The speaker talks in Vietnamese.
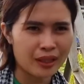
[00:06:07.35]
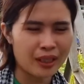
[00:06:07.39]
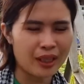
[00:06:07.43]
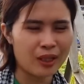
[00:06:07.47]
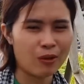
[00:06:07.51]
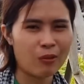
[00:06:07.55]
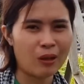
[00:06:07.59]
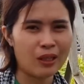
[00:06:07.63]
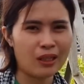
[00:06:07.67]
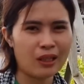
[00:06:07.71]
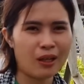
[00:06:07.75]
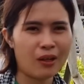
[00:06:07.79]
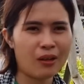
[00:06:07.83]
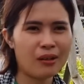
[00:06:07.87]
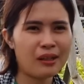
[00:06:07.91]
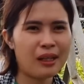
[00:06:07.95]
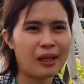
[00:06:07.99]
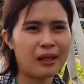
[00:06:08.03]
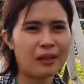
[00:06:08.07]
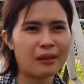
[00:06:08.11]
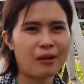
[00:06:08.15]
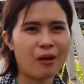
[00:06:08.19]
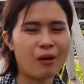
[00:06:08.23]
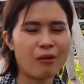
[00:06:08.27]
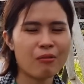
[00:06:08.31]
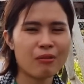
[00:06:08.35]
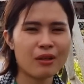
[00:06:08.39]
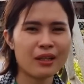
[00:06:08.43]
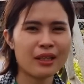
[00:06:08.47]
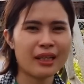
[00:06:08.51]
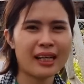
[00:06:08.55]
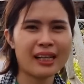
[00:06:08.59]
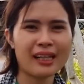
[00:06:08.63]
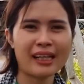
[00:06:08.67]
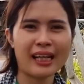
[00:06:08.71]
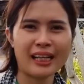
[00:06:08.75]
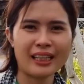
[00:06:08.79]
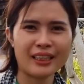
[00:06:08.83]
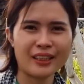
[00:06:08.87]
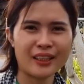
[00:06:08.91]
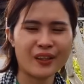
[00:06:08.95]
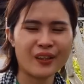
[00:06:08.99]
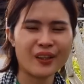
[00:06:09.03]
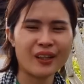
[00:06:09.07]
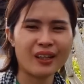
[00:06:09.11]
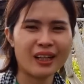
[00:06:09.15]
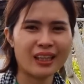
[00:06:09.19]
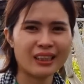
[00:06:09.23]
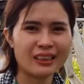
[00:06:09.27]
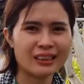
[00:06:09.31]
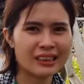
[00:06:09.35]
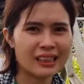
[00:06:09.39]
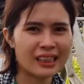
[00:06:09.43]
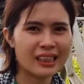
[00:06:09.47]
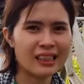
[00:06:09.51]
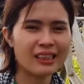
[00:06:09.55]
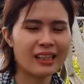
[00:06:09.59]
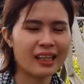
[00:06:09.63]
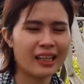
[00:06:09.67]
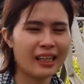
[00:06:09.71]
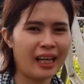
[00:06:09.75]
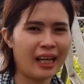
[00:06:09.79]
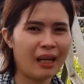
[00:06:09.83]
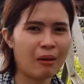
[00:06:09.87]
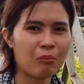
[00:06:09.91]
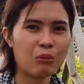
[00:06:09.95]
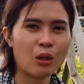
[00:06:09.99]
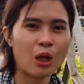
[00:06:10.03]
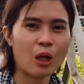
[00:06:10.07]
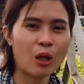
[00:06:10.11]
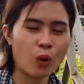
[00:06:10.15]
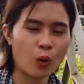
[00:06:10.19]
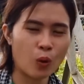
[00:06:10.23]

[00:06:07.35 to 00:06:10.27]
thì quanh nói là đối với cái cây cherry racin thì em